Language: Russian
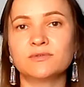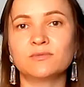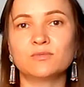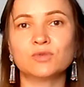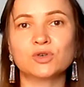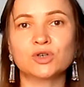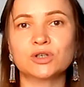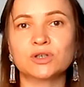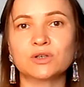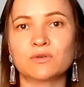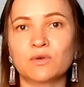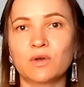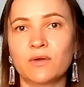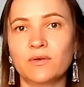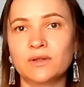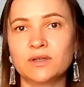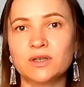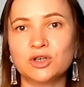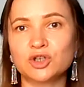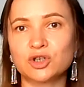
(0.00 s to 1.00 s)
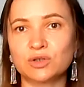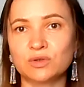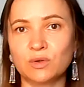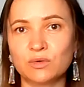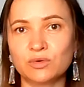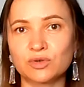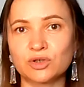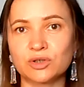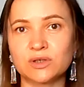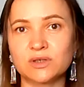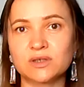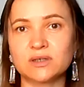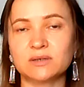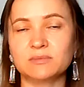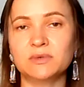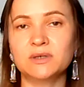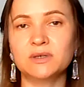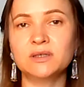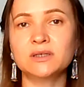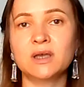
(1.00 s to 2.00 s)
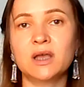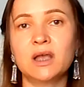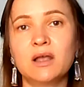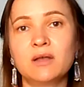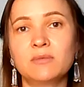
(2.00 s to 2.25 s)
вы можете руководящей должности быть,